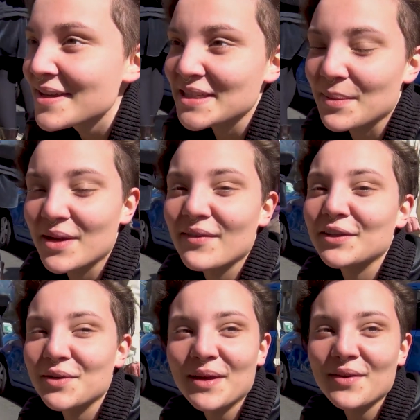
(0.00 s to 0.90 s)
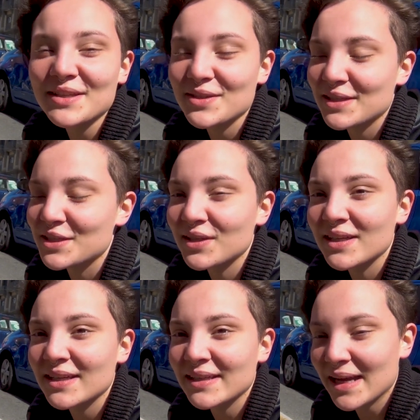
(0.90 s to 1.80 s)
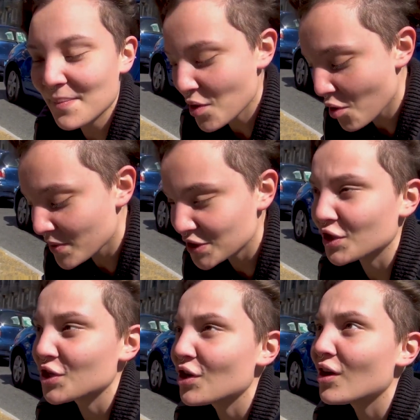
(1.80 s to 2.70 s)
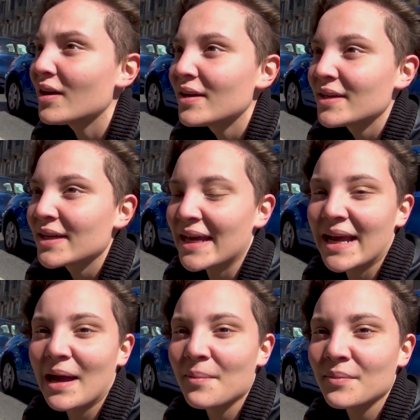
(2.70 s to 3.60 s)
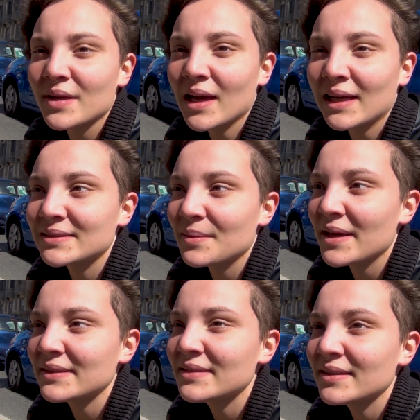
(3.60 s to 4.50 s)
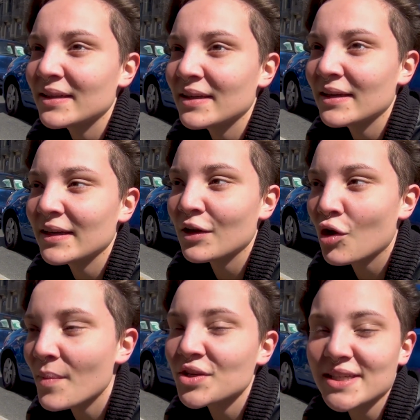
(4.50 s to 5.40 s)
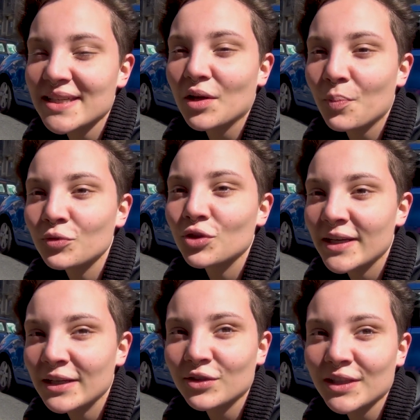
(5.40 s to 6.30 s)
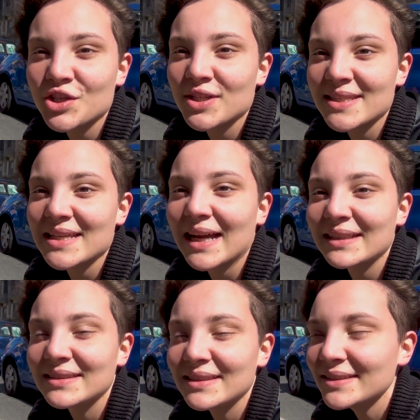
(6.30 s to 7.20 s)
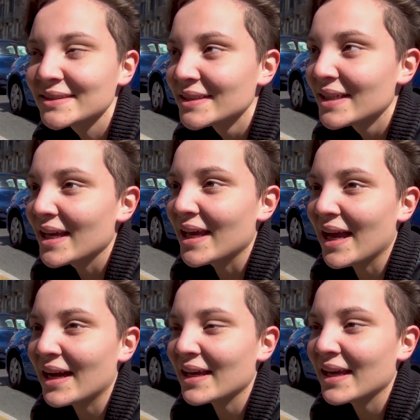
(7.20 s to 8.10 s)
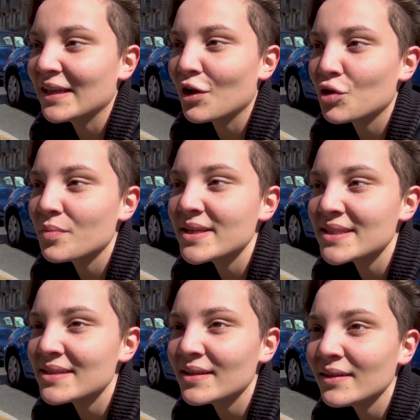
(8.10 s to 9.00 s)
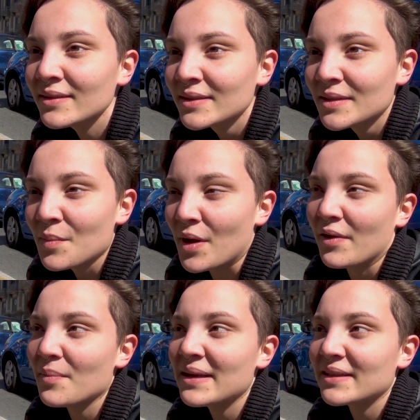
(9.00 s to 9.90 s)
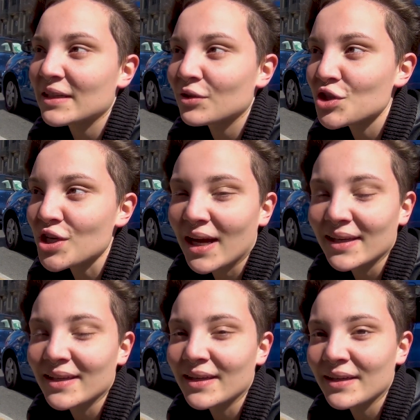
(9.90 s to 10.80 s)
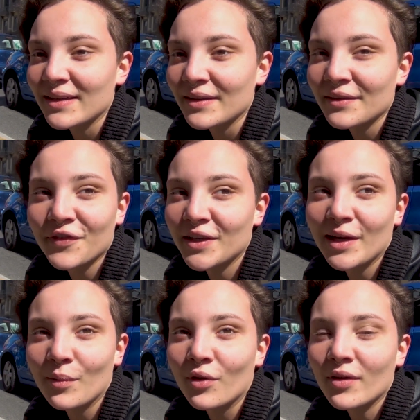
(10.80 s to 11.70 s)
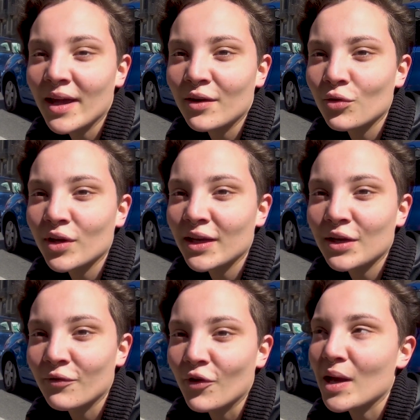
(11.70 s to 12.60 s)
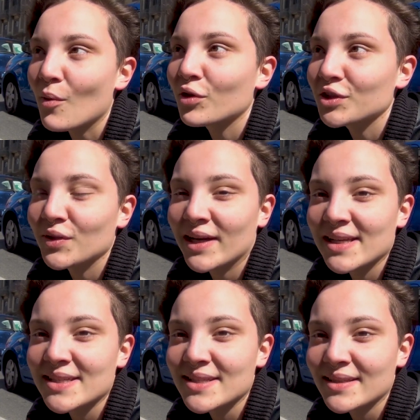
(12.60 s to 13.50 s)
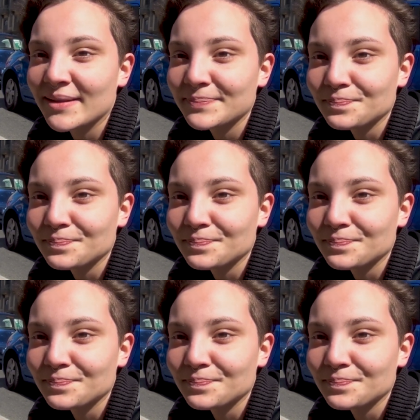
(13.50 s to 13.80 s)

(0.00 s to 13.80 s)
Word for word: Siamo arrivati ormai in una situazione critica, abbiamo bisogno che cambi, altrimenti come ci è stato appunto detto da scienziati e anche da economisti, probabilmente tra 12 anni finiremo e noi vogliamo continuare ad esistere.